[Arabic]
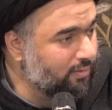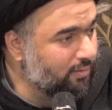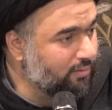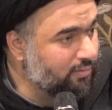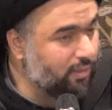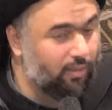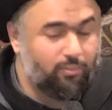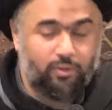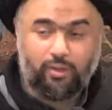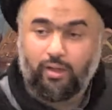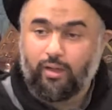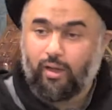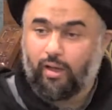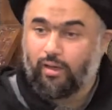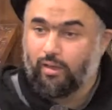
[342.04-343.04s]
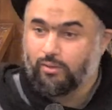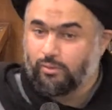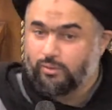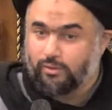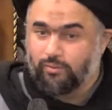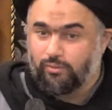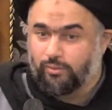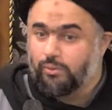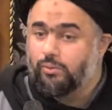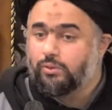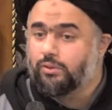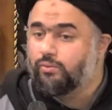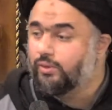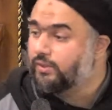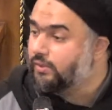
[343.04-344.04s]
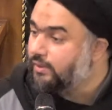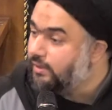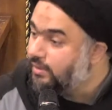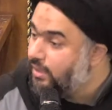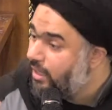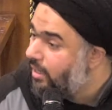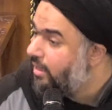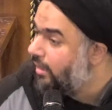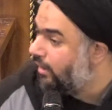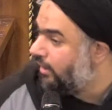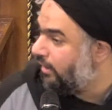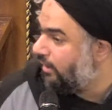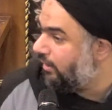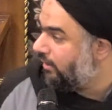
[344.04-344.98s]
سلام الله على يوسف يوسف الصديق